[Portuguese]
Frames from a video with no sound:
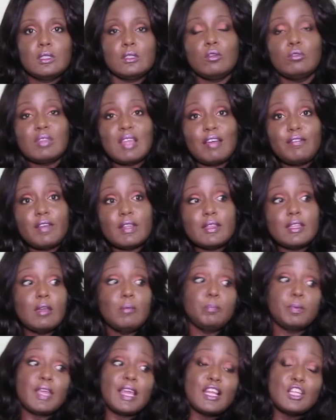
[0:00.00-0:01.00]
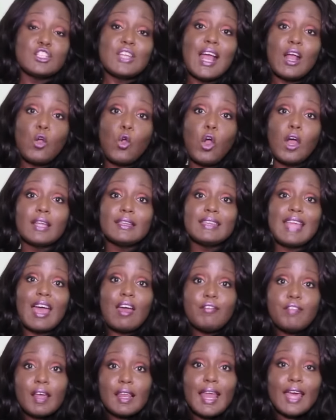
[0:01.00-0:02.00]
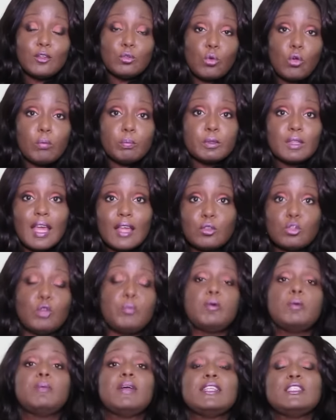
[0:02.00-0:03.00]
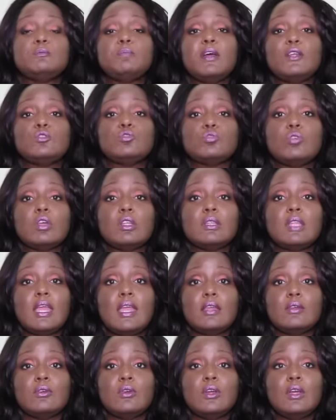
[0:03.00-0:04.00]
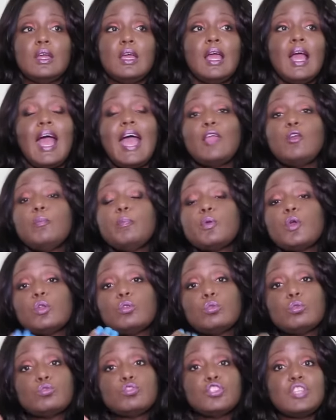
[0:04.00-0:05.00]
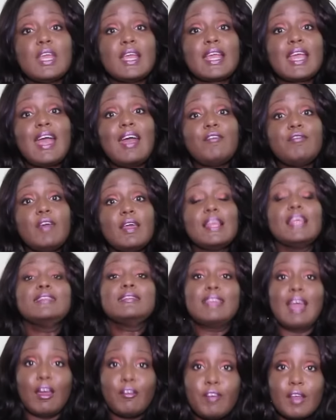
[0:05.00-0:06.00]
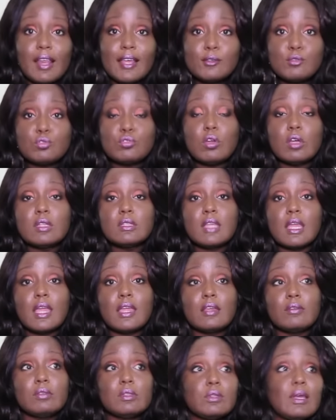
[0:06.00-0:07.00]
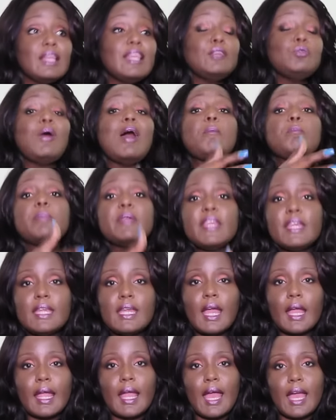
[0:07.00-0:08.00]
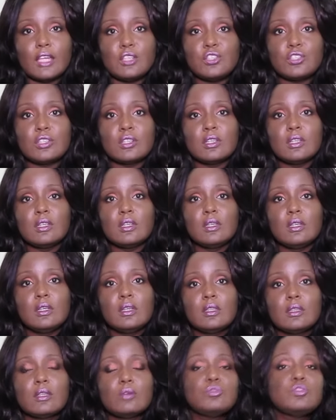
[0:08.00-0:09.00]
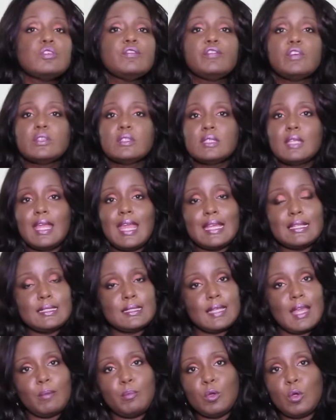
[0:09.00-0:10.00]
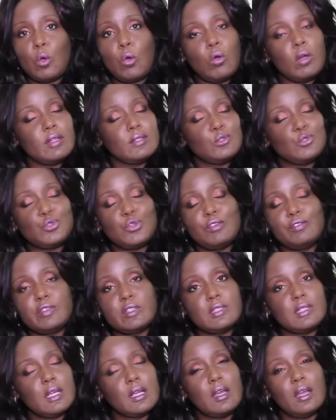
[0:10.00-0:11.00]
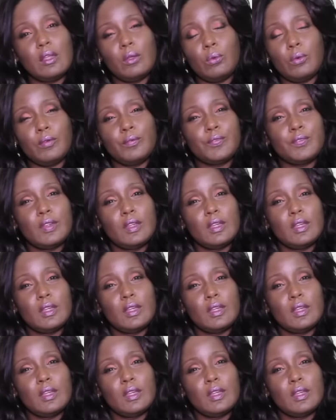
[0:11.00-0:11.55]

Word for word: Não dava tempo porque ela já acordava lá no computador para participar do sorteio. Aí o produto chegava, ela estava lá no sorteio, então ela não abria a caixa. Então, se você recebe coisas que você ganhou,